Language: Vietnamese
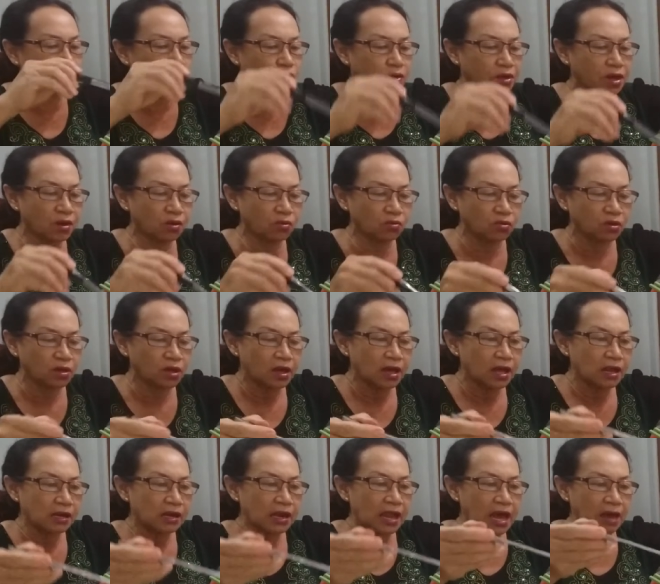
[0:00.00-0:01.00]
chua đâu
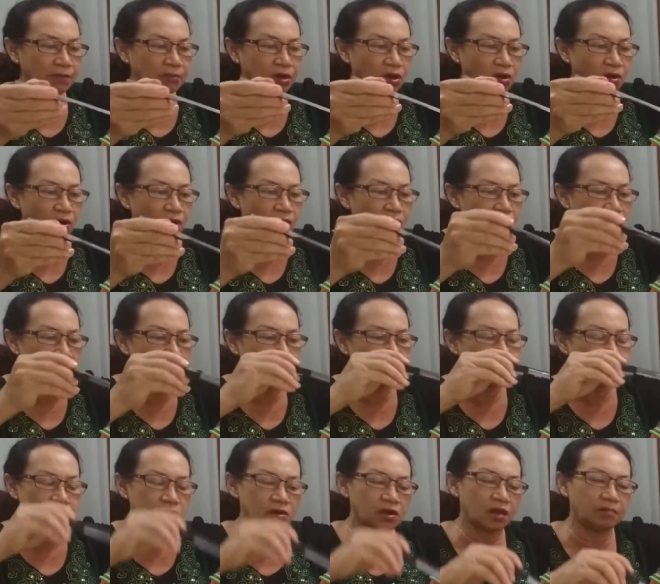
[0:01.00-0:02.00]
làm nó khó
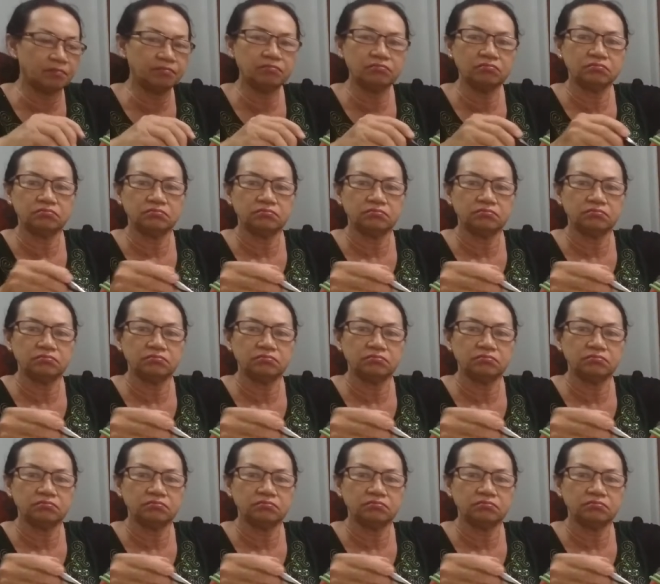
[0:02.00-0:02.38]
được lắm